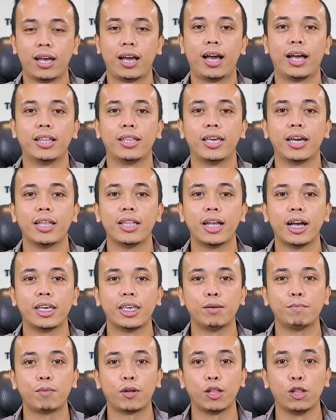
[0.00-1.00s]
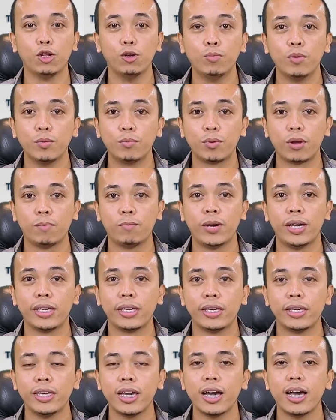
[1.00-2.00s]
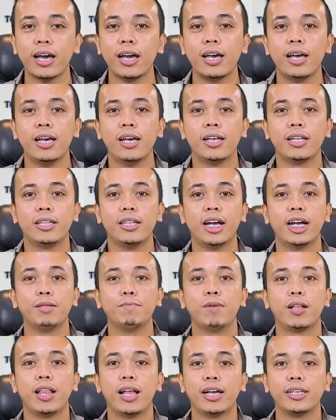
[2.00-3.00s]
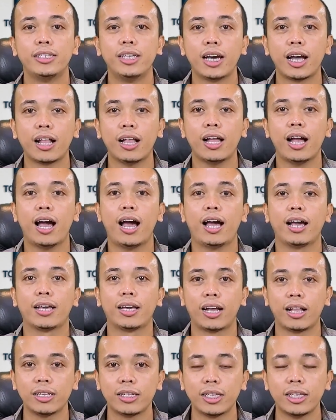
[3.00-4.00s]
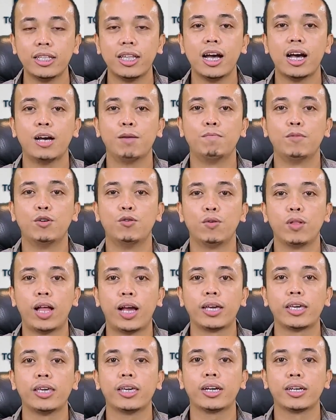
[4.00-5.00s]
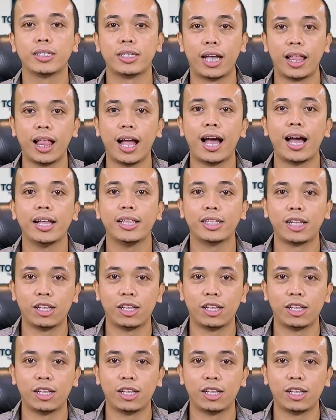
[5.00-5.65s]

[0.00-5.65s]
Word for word: Kalian hanya perlu memperbaikinya dan belajar agar tidak mengulangi kesalahan